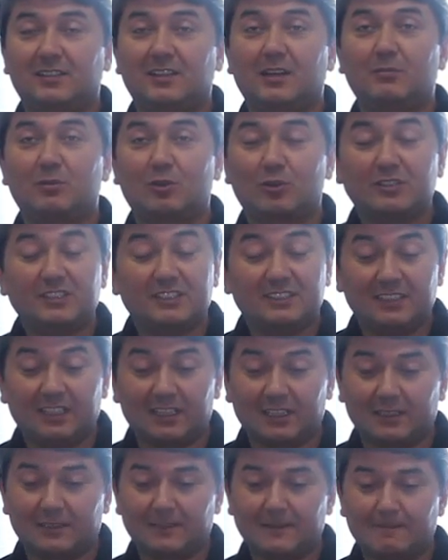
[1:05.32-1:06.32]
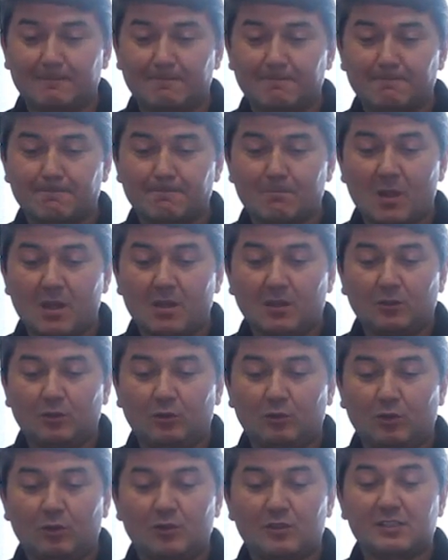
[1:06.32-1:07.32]
добро не делать.
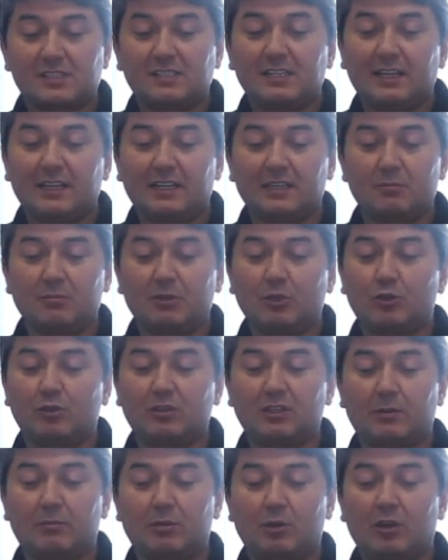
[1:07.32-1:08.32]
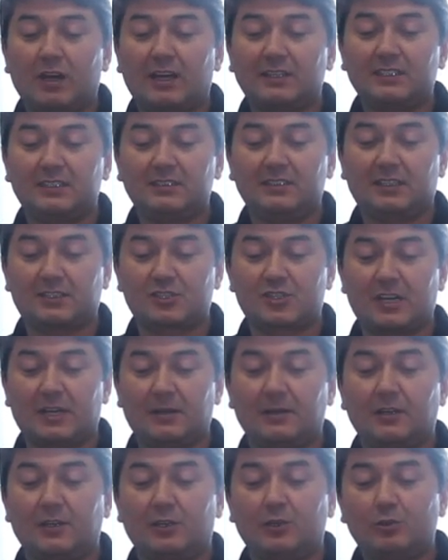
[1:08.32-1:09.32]
Но сделанное мною добро от этих
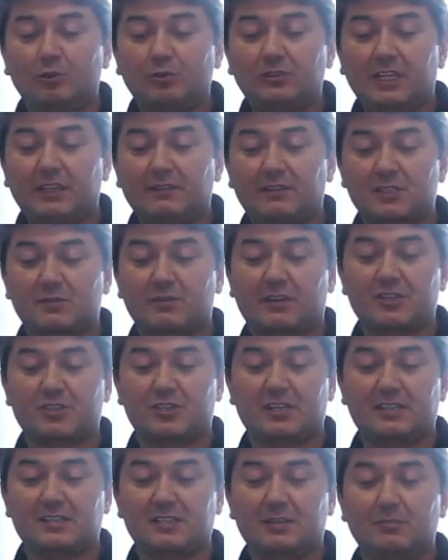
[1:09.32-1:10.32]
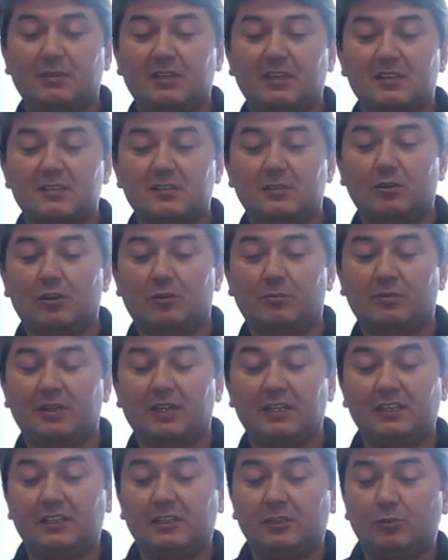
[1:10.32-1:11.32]
же людей возвращается мне злом
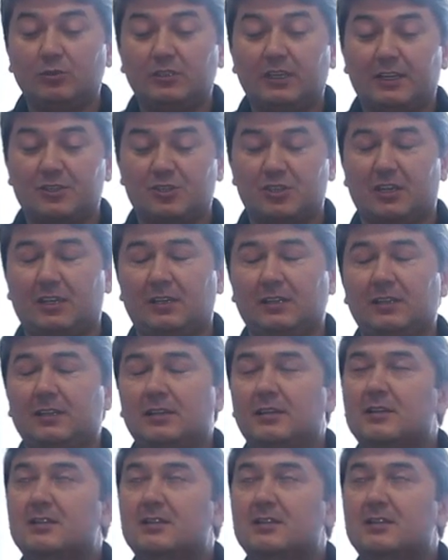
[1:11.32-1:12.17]
или неудачей.